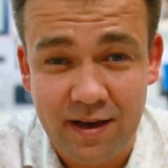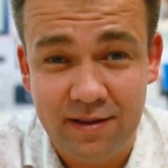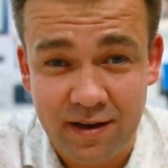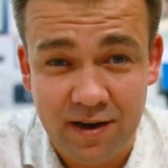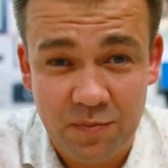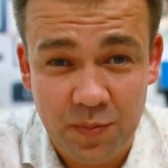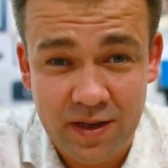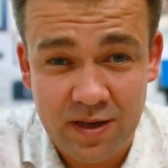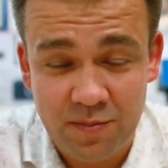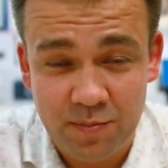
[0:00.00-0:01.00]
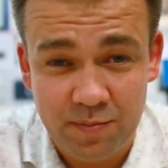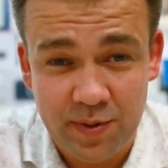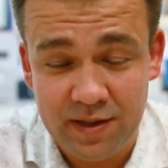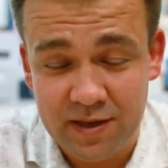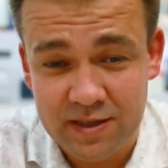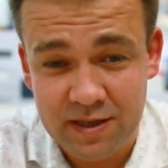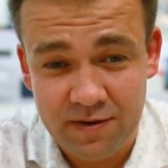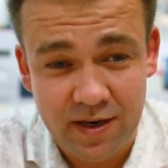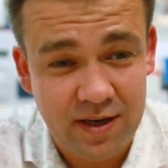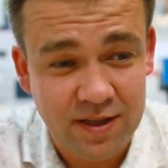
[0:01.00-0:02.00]
одна компания
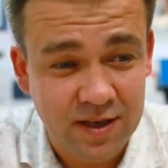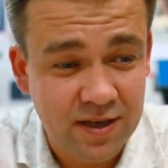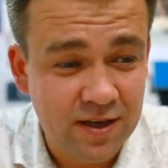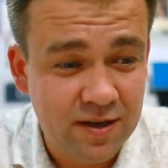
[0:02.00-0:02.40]
предоставляет